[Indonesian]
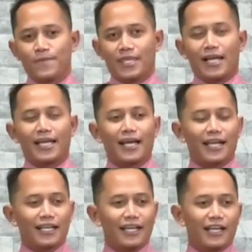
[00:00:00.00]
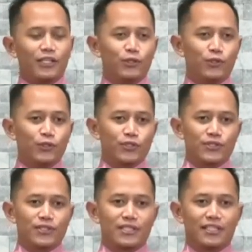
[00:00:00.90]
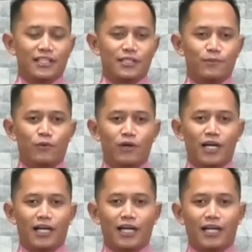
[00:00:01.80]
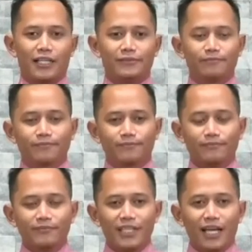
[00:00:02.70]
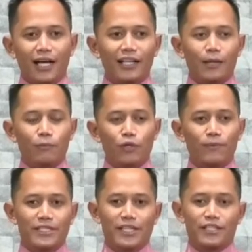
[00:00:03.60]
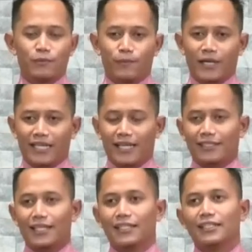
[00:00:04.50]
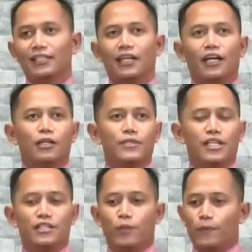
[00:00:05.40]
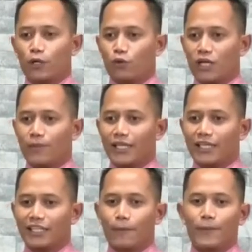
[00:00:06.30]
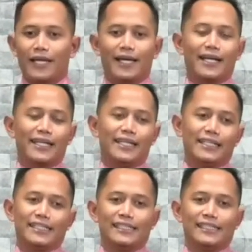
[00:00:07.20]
Ya gara-gara Yunus ada sebuah hal yang mungkin menjadi sebuah peringatan atau menjadi sebuah perenungan bagi kita pada hari ini.